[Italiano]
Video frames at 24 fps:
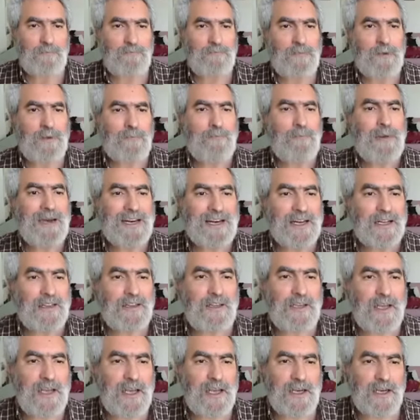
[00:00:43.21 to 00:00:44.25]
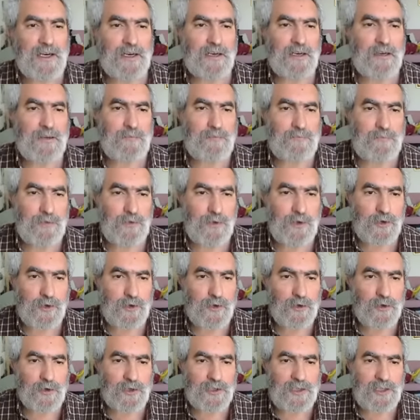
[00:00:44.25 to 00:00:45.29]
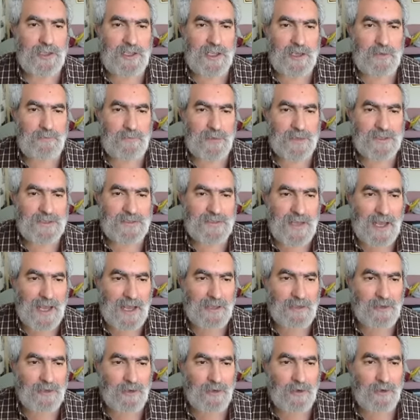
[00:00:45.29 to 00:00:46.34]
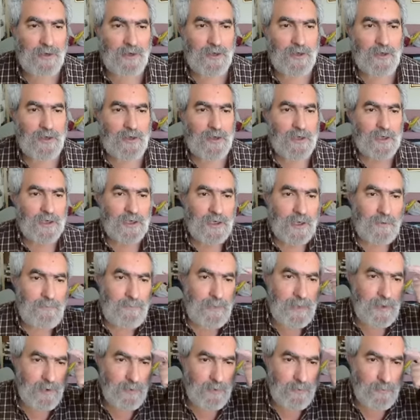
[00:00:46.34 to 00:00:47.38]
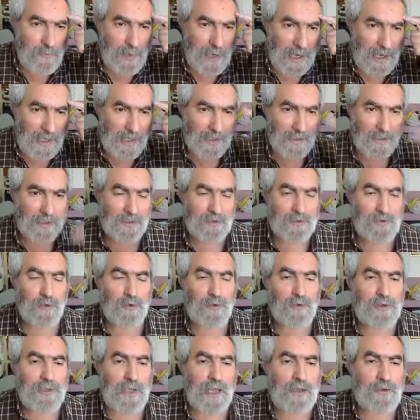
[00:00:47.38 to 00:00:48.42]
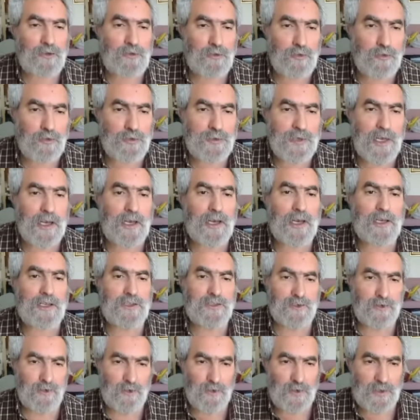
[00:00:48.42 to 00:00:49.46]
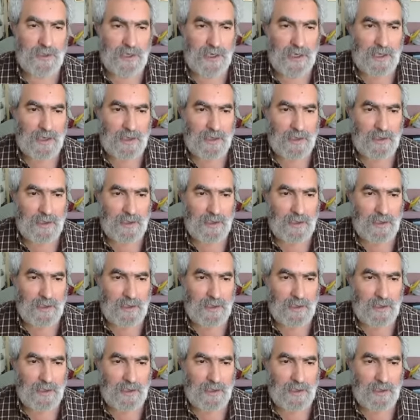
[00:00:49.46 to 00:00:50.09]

per barattier più ingordi del passato, che per rubar soltanto usan la zucca.